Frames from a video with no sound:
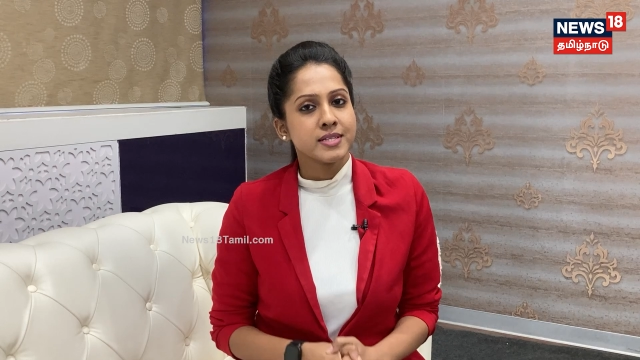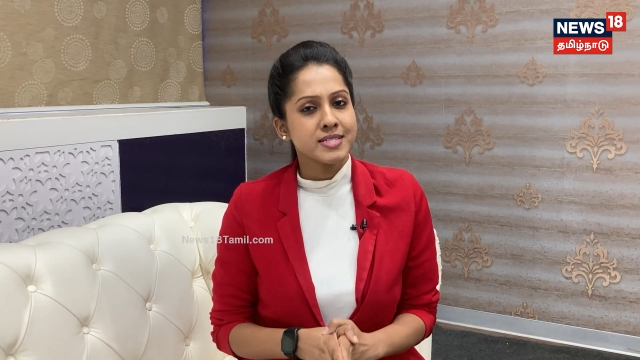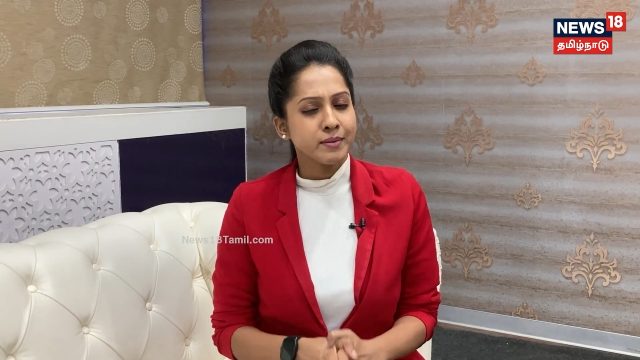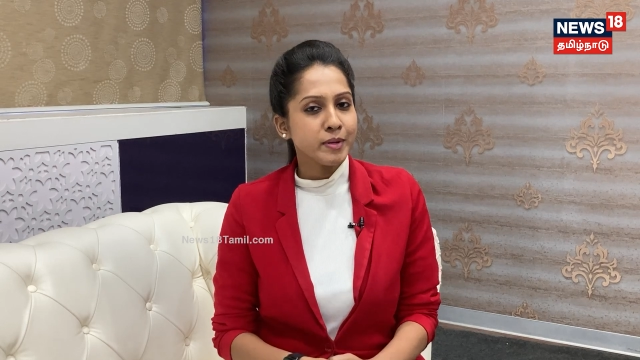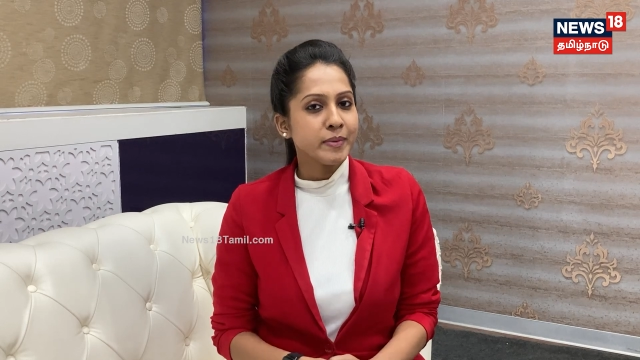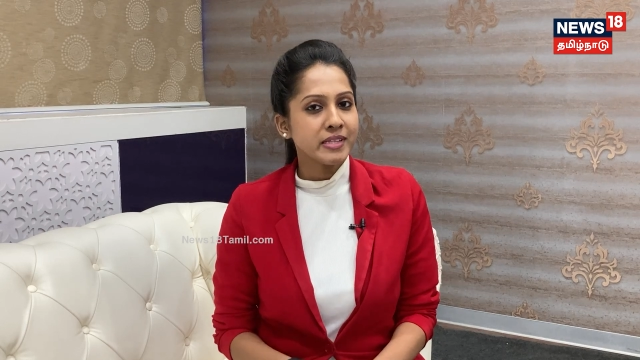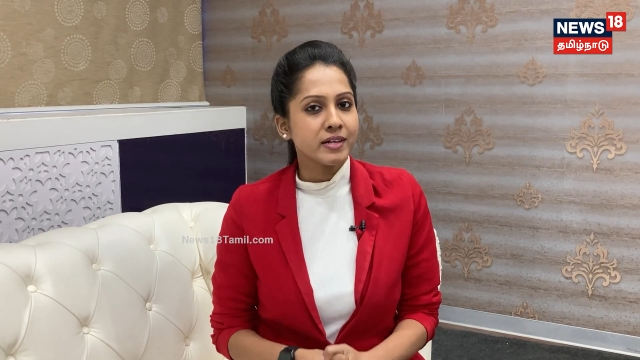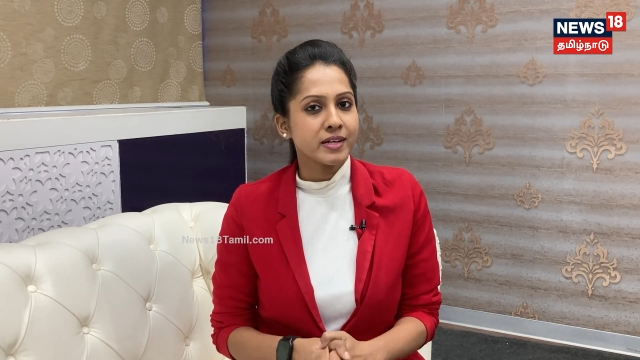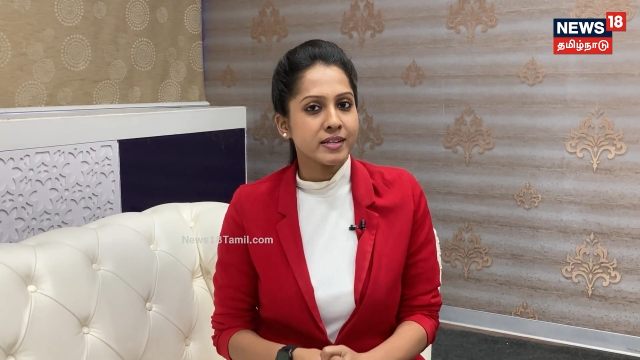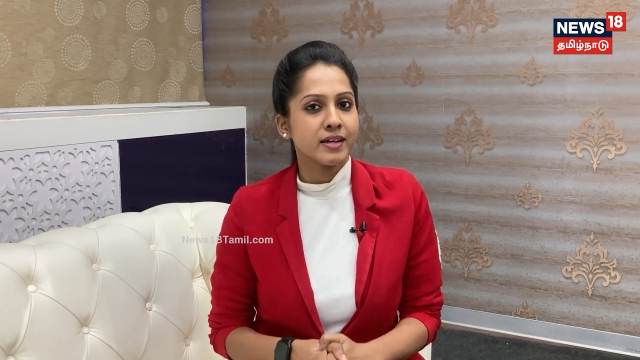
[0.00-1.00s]
சமீபத்தில்
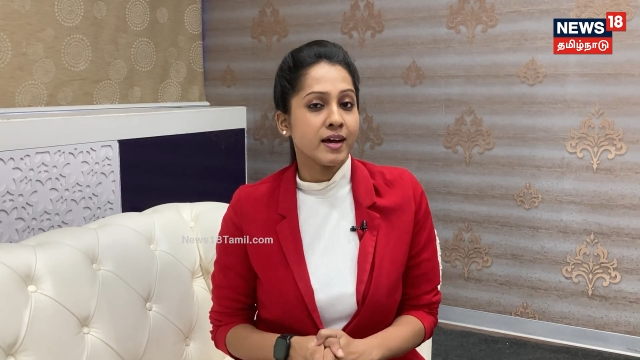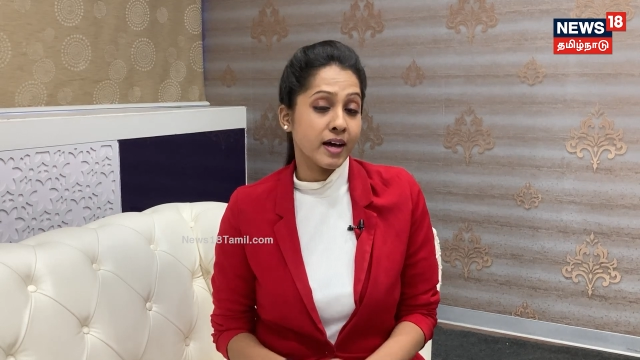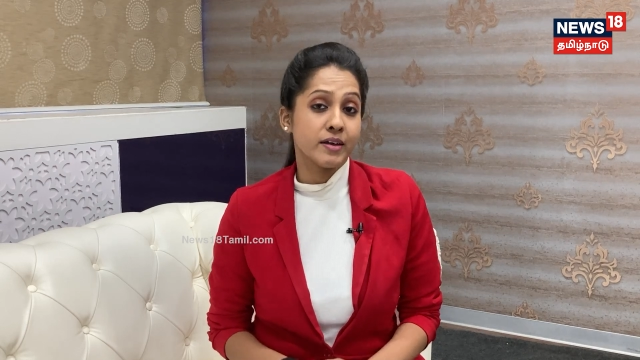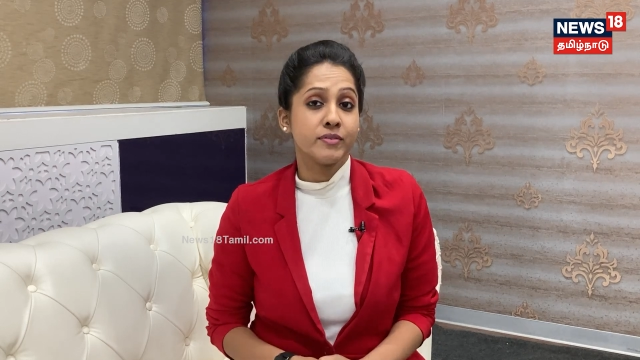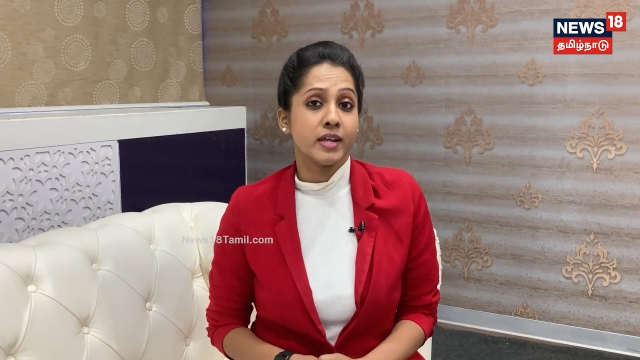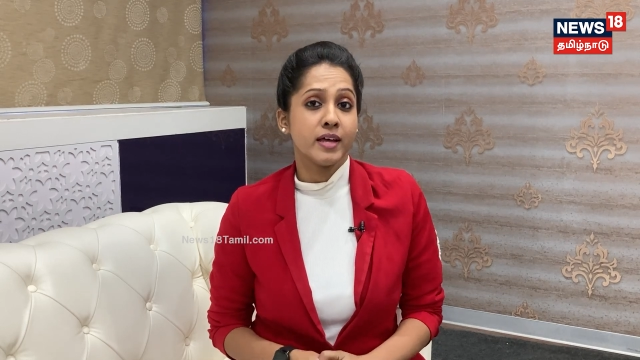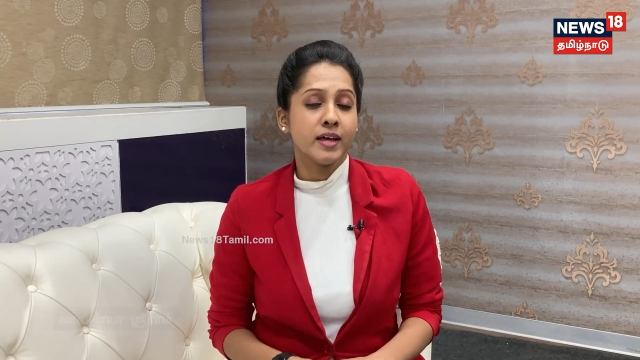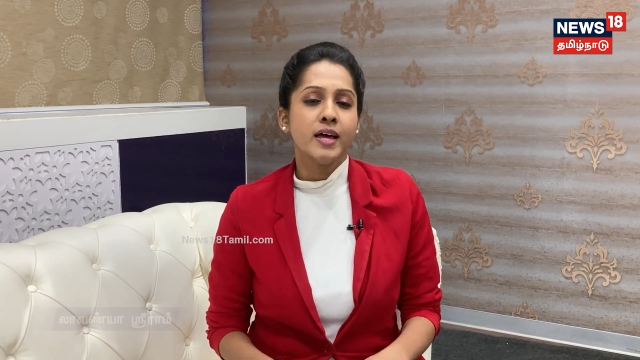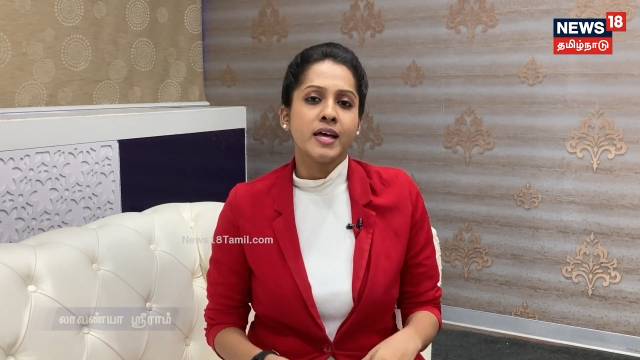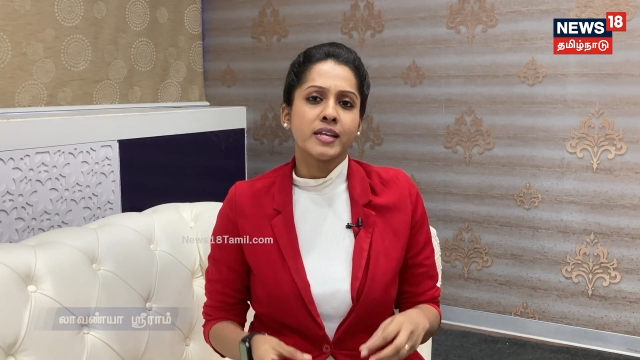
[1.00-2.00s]
நடத்தின ஆய்வில்
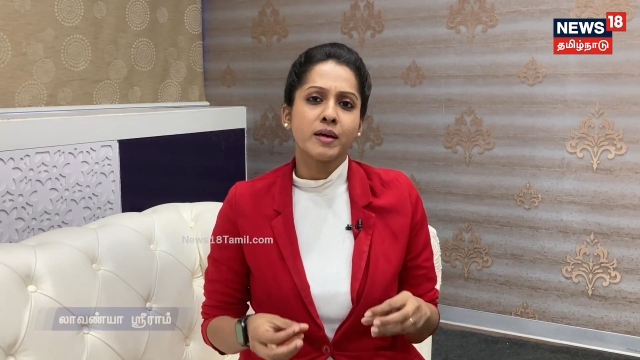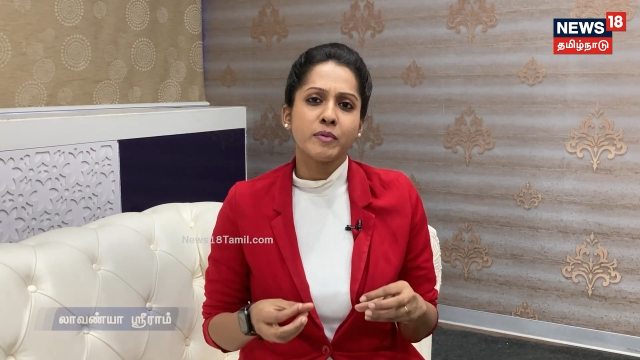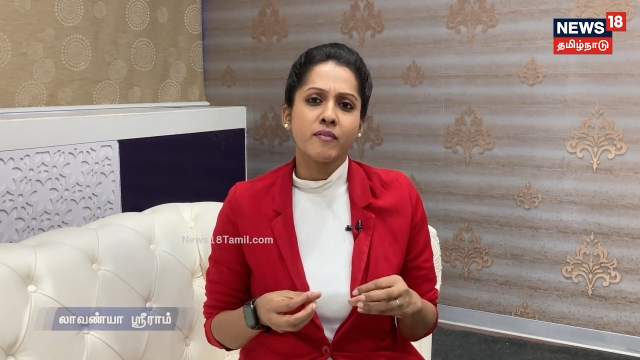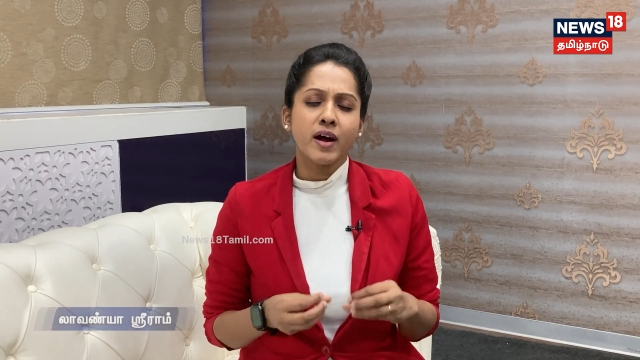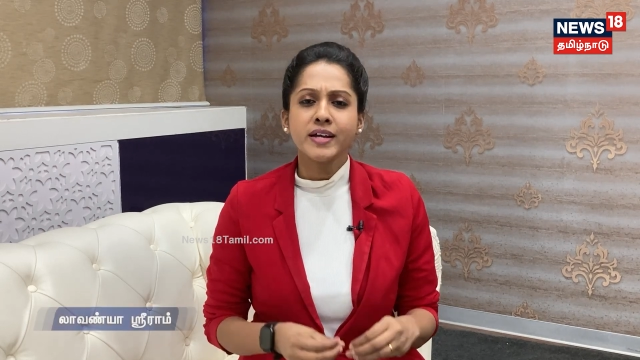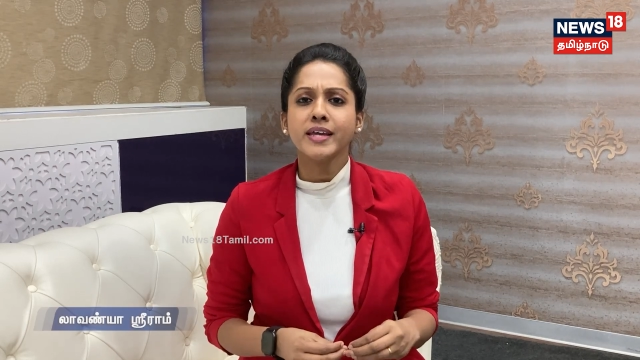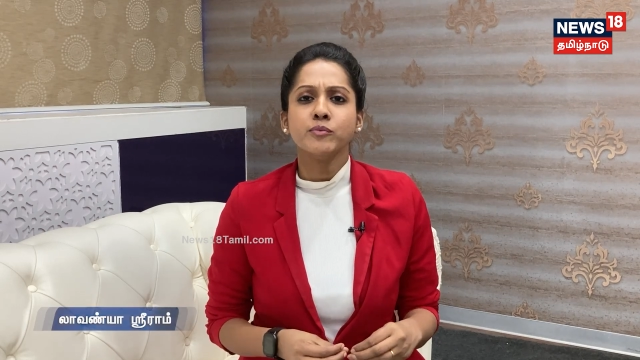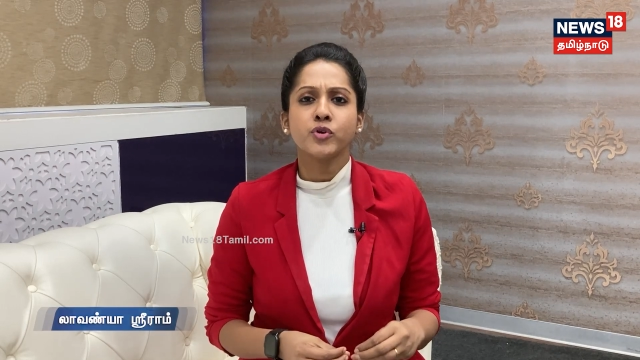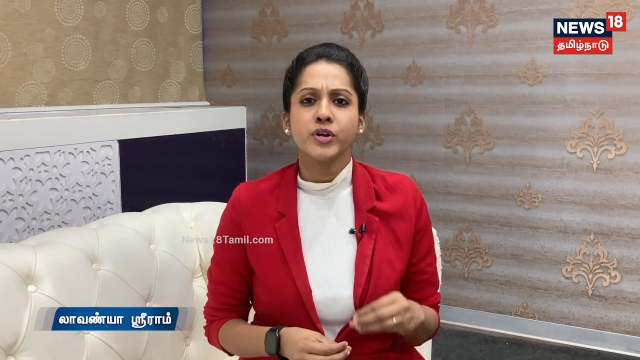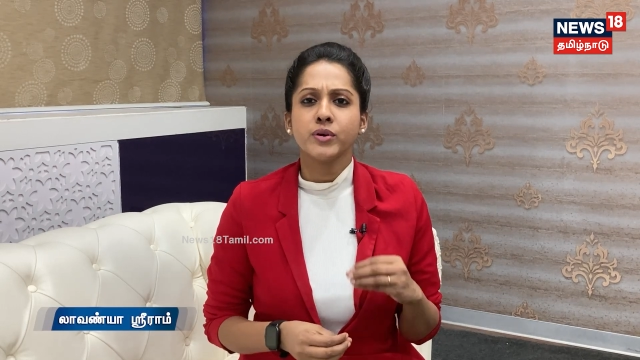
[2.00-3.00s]
நம்ம வாழ்க்கை
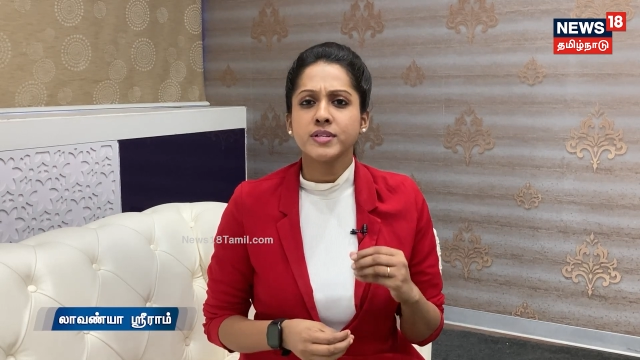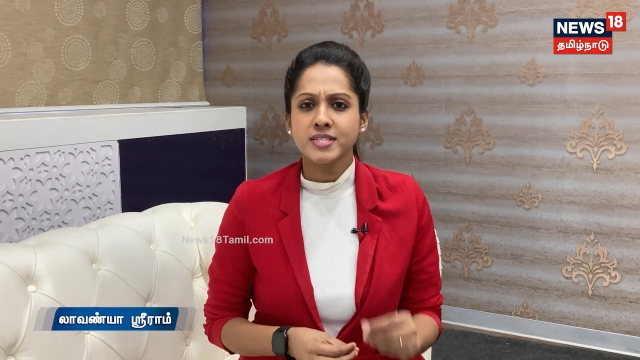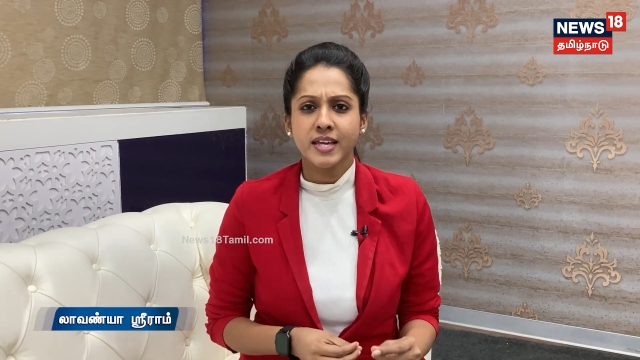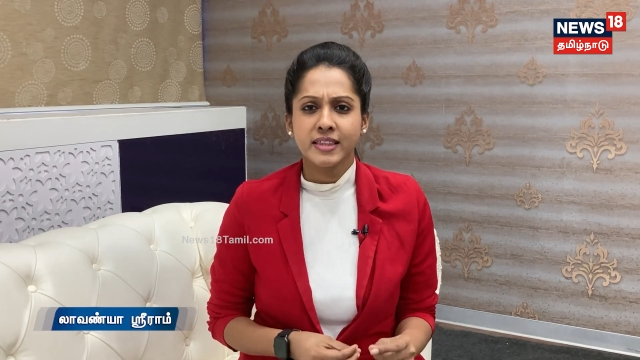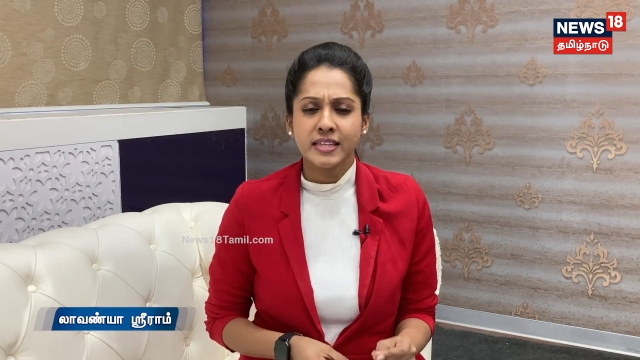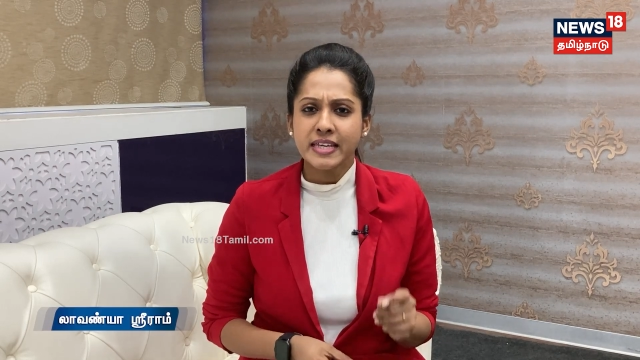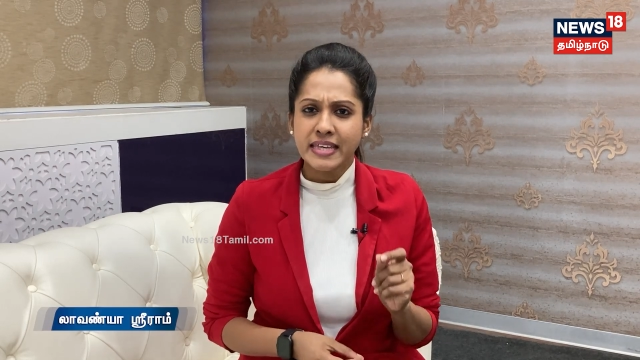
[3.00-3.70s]
முறையோடு சேர்த்து